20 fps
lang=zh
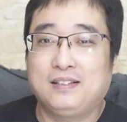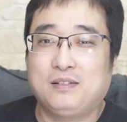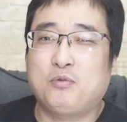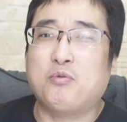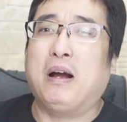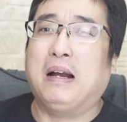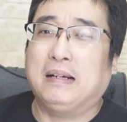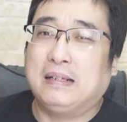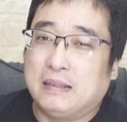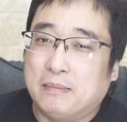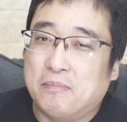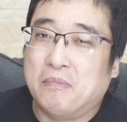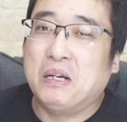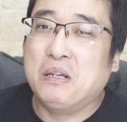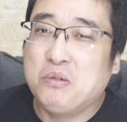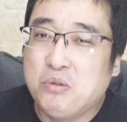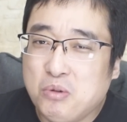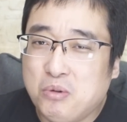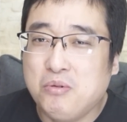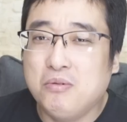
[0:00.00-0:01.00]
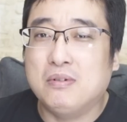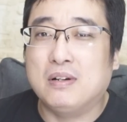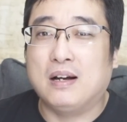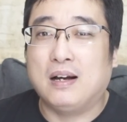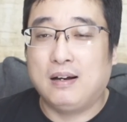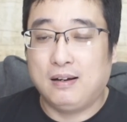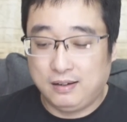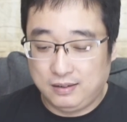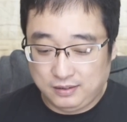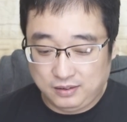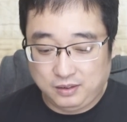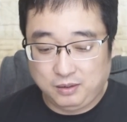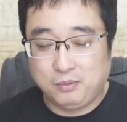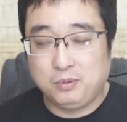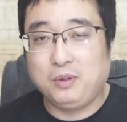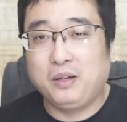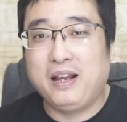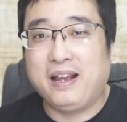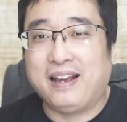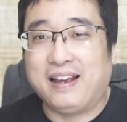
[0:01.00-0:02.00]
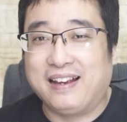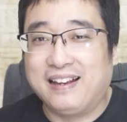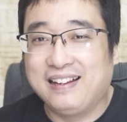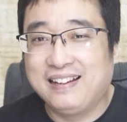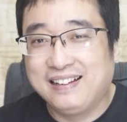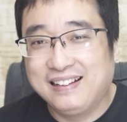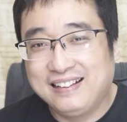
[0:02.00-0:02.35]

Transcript: 管什么用啊？对不对？